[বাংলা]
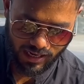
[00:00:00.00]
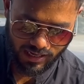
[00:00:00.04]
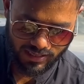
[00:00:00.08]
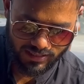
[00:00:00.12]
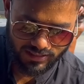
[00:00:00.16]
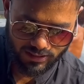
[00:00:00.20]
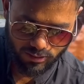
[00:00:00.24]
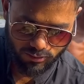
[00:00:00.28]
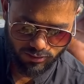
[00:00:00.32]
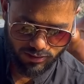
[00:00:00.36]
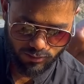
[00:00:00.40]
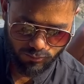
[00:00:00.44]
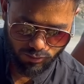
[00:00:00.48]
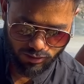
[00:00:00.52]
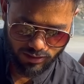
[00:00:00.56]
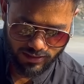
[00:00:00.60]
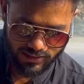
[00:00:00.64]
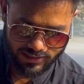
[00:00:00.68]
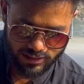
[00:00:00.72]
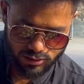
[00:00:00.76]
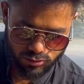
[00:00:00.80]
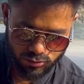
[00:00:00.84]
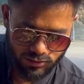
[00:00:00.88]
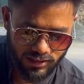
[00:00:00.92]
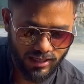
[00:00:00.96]
আলাদা করে
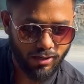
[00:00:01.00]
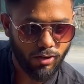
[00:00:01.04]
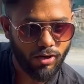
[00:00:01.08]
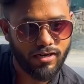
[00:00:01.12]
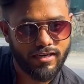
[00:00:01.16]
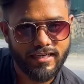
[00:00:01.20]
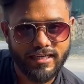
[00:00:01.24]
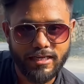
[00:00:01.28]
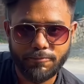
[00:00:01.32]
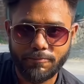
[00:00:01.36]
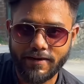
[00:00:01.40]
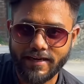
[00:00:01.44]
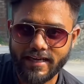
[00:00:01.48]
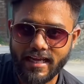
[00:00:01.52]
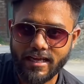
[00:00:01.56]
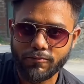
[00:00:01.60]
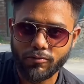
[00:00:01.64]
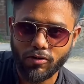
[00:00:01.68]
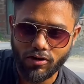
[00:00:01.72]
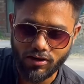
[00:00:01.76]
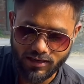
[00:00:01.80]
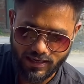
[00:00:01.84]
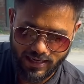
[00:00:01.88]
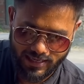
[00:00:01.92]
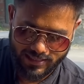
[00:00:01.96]
বলার কিছু নেই অলরেডি পেটাই
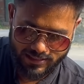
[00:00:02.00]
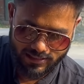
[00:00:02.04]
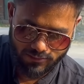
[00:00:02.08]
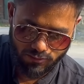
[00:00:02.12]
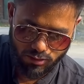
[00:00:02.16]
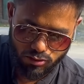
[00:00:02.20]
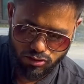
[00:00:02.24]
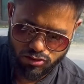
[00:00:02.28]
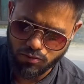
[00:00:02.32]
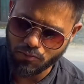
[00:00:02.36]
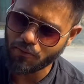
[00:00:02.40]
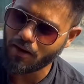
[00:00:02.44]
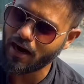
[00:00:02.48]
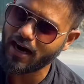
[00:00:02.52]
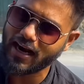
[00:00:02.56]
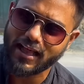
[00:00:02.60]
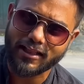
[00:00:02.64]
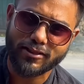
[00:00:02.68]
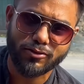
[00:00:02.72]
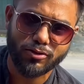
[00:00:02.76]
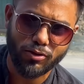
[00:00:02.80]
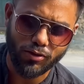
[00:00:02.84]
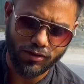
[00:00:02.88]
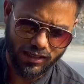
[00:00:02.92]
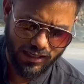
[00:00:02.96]
পড়াটা একটা মানুষ
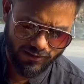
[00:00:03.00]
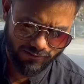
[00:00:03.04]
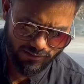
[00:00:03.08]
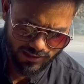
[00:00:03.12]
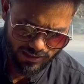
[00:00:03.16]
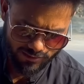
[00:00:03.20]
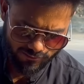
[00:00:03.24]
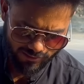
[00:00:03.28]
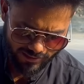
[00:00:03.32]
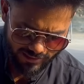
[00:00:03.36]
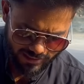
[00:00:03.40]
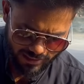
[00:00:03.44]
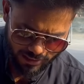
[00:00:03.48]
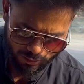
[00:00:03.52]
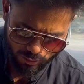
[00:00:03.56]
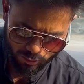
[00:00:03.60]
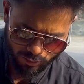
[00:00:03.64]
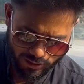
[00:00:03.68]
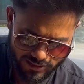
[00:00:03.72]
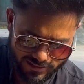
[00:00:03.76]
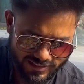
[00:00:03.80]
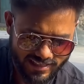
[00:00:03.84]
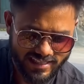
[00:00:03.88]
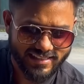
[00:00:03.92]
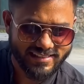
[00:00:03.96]
মারাত্মক লেভেলের ভাইরাল
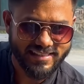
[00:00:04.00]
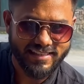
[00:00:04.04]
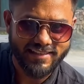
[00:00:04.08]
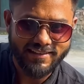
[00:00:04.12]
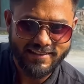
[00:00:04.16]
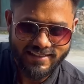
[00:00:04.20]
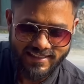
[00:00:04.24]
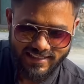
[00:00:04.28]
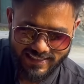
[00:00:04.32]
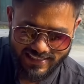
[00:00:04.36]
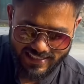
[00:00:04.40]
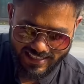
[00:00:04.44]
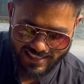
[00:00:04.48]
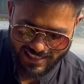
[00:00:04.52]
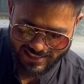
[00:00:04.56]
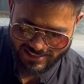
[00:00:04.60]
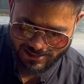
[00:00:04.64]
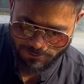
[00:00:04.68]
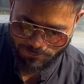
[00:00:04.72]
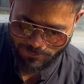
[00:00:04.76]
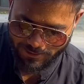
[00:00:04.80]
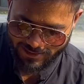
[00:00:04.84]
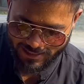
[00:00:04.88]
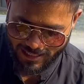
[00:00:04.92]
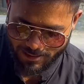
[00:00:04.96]
করে দিয়েছে ঠিক
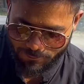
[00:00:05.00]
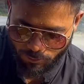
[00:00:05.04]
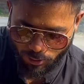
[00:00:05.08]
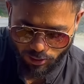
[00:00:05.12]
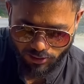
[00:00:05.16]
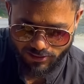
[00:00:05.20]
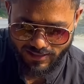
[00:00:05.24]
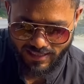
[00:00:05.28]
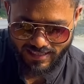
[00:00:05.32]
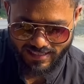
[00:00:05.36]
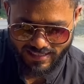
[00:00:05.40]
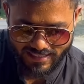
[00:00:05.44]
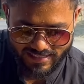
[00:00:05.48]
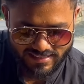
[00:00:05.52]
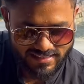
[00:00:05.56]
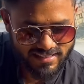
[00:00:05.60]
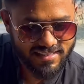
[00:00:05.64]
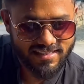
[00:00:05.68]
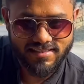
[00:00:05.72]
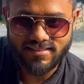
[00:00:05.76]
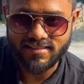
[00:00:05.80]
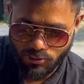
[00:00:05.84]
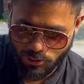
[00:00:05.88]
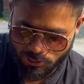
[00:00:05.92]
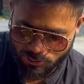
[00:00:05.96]
আছে পেটাই পড়াটা কী
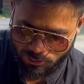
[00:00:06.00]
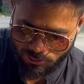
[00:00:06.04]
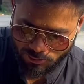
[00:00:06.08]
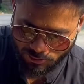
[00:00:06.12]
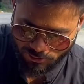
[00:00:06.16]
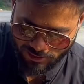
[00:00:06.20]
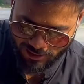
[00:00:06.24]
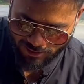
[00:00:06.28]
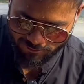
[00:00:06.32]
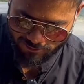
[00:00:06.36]
জিনিস নতুন করে